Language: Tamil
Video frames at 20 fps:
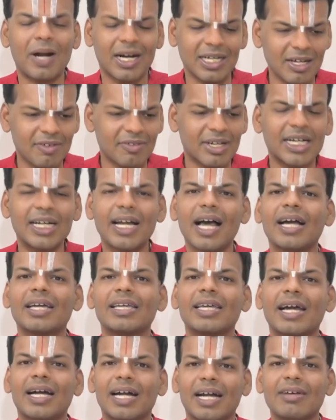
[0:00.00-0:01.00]

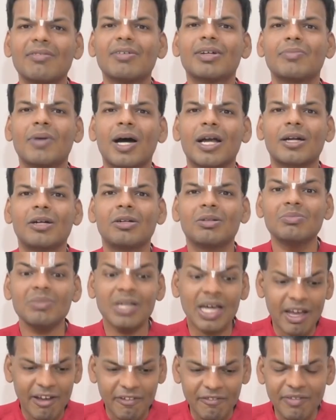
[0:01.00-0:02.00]
பாண்டவர்களாகிய கணவன்மார்களும்
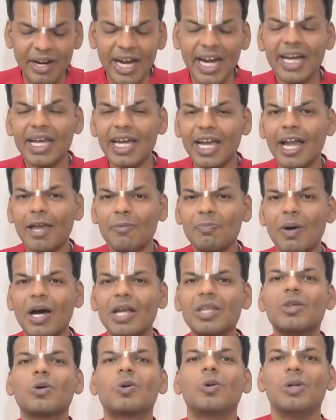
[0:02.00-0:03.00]
வேடிக்கை
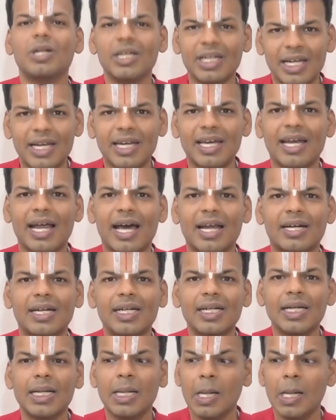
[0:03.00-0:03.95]
பார்த்து கொண்டு நிற்கிறார்கள்